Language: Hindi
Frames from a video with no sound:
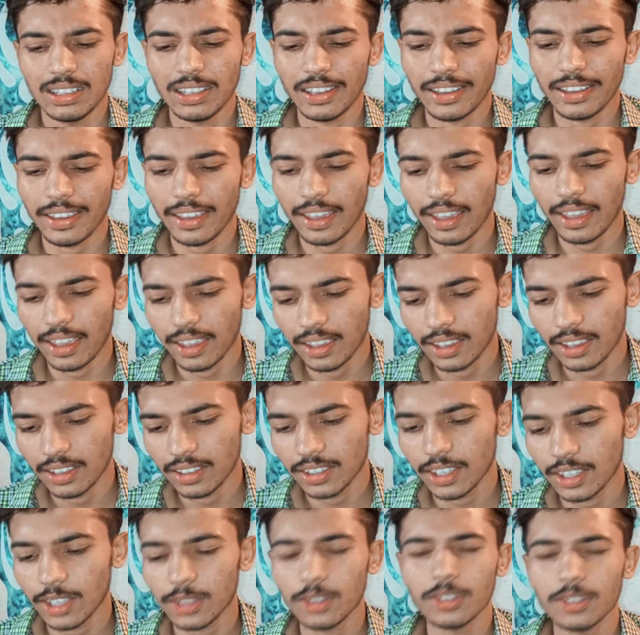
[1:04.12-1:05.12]
ये क्या है
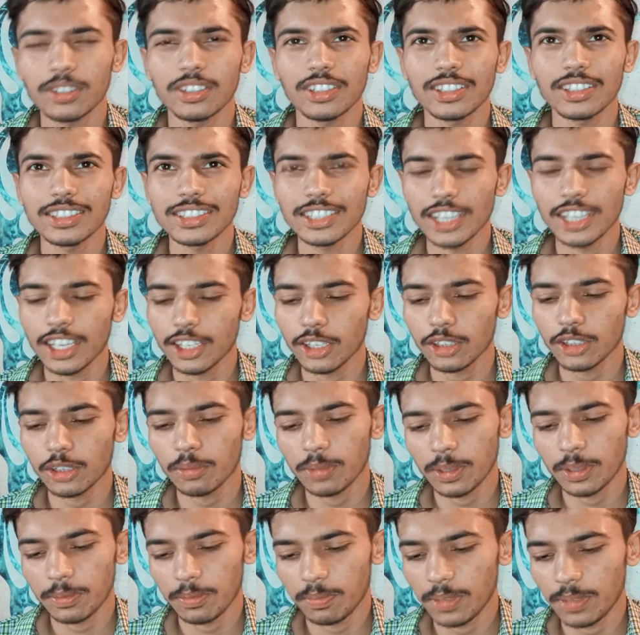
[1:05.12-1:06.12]
ये तो इजी है ये
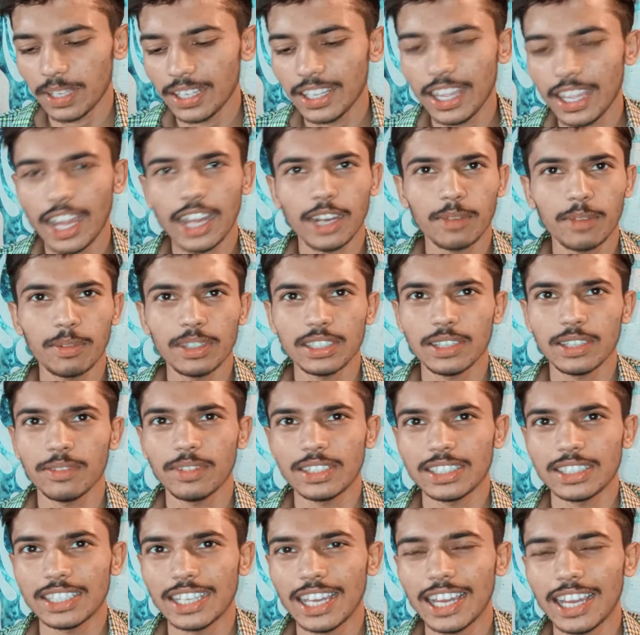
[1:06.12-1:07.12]
तो मैं पहली आंख में
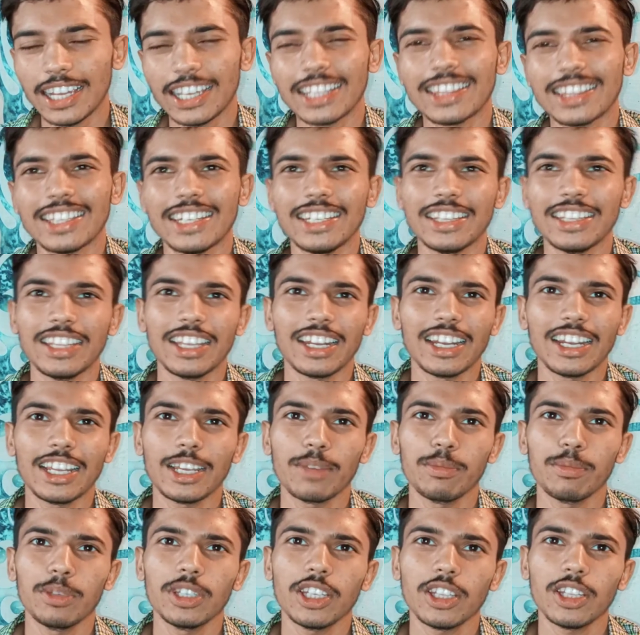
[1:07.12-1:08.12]
समझ गया कितनी देर
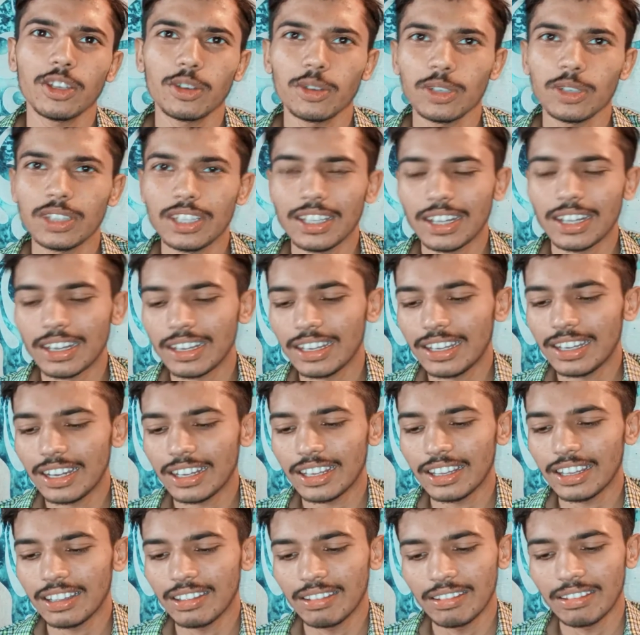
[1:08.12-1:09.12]
लगी मुझे तो कोई देर नहीं
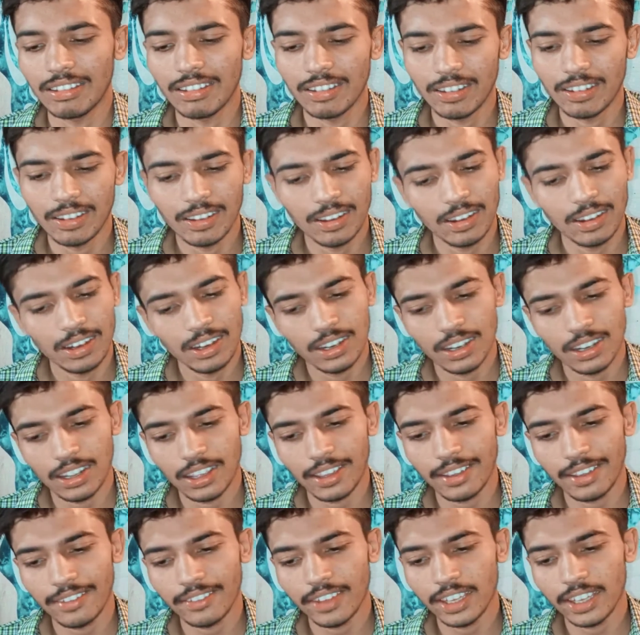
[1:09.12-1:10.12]
लगी
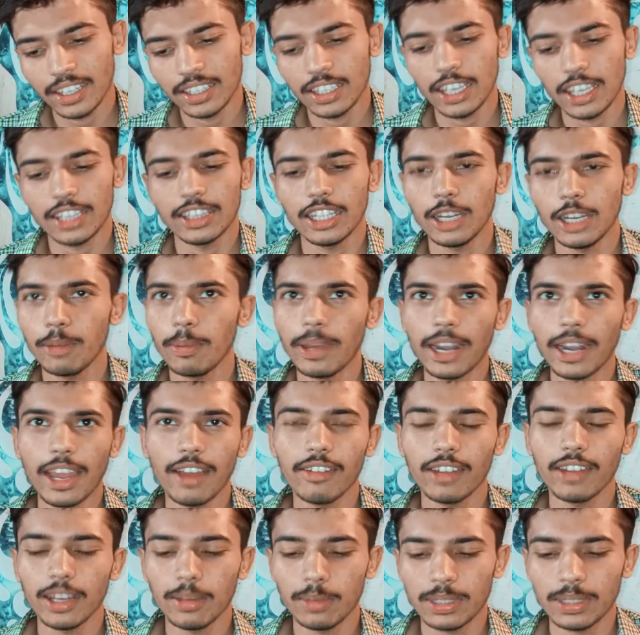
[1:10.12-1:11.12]
आई मीन ये दिल
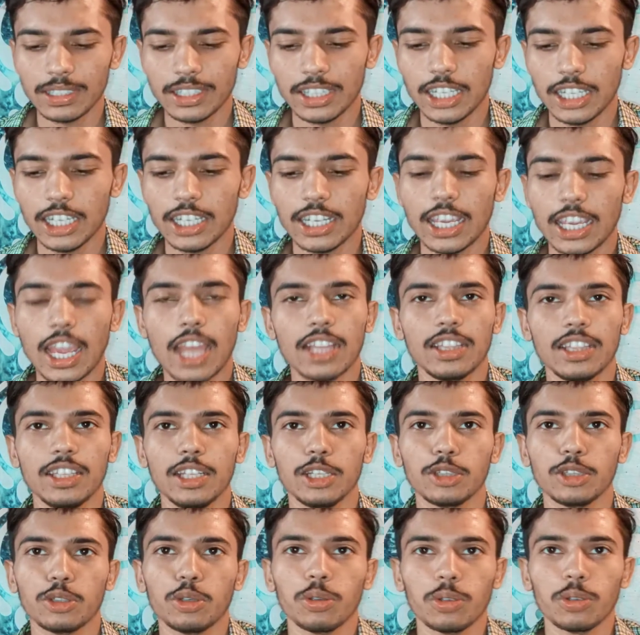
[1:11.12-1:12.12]
बना हुआ है बस दिल क्या
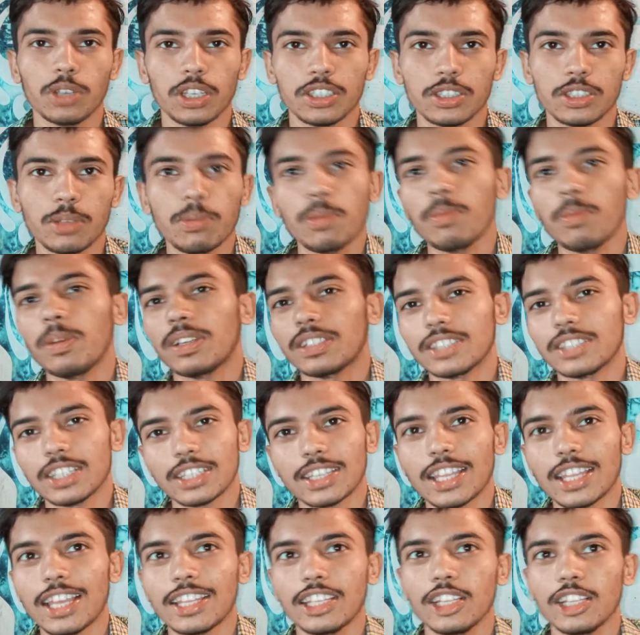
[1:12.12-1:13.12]
दिल तो कैसे भी बन
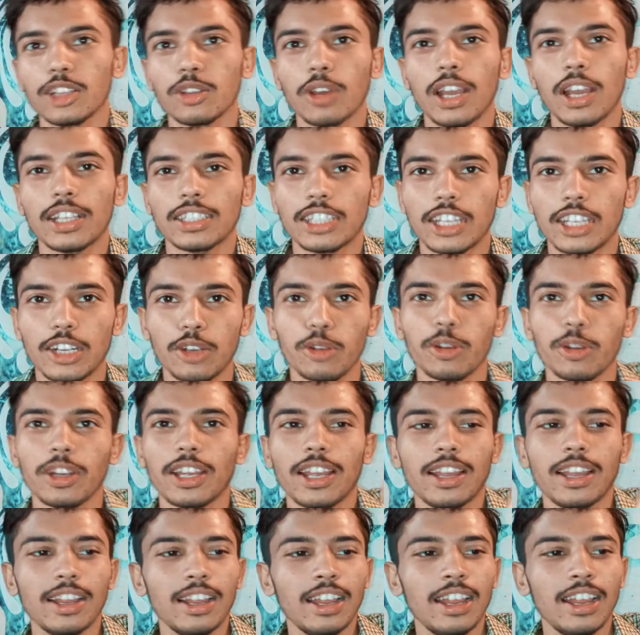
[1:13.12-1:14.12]
सकता है दिल तो आजकल
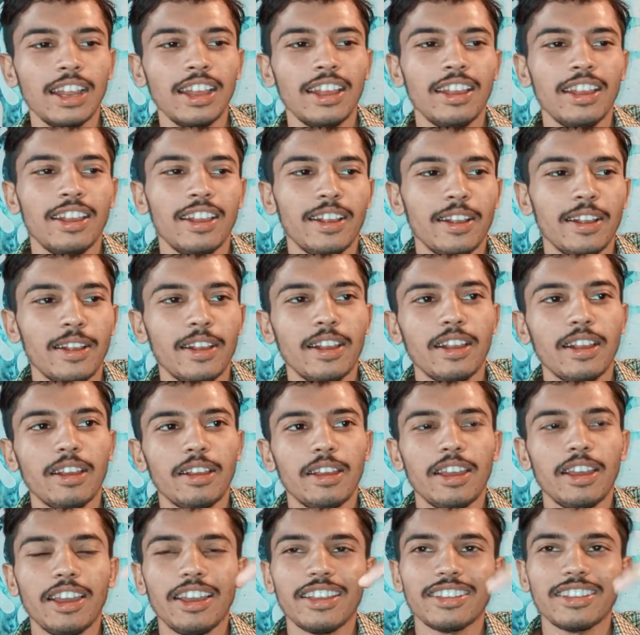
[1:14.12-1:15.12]
लोग
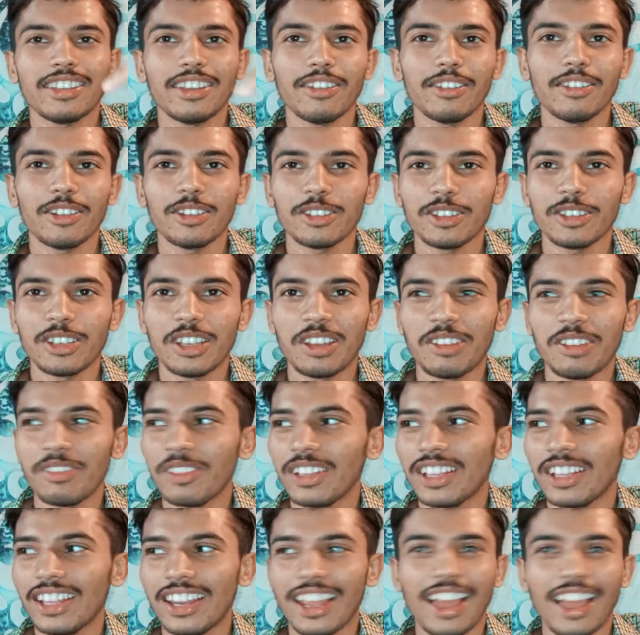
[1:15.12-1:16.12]
ऐसे कुछ
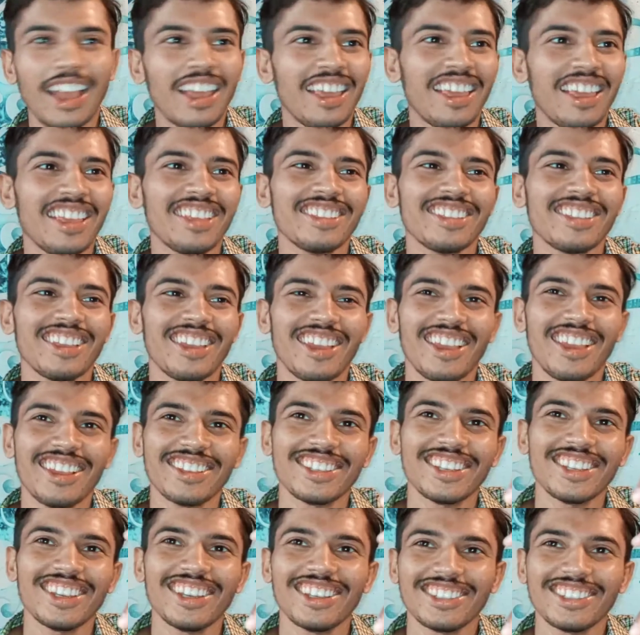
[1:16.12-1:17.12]
पता नहीं ऐसे
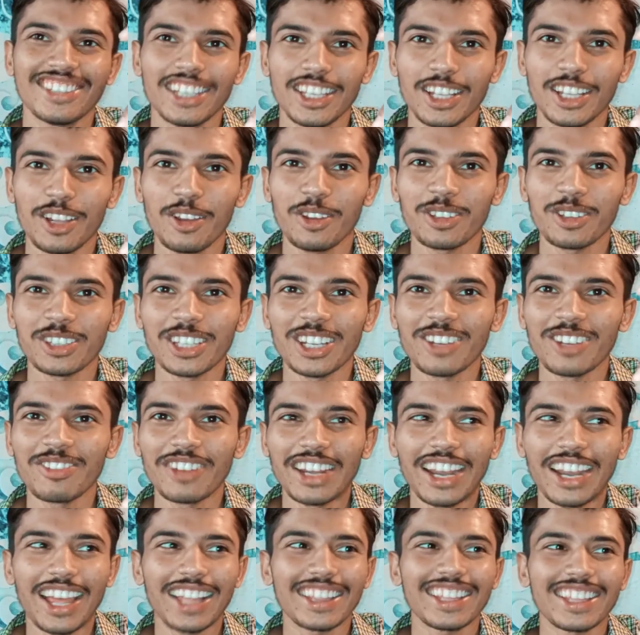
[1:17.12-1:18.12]
ऐसे ऐसे लोग दिल
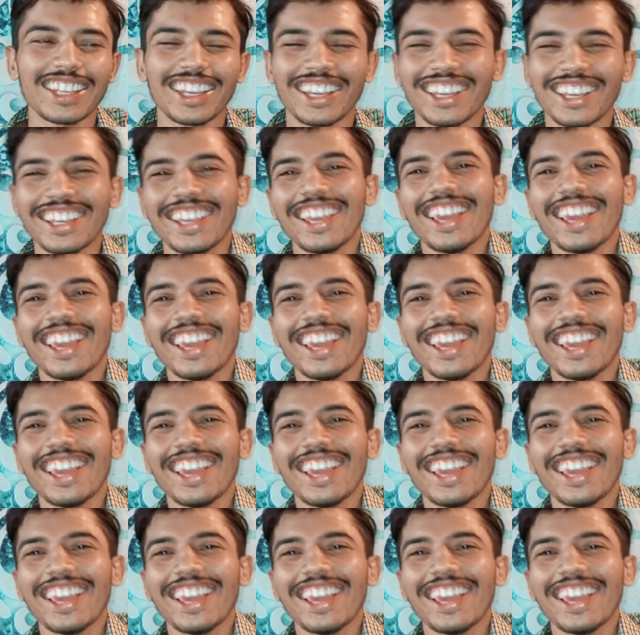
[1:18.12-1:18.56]
बनाते हैं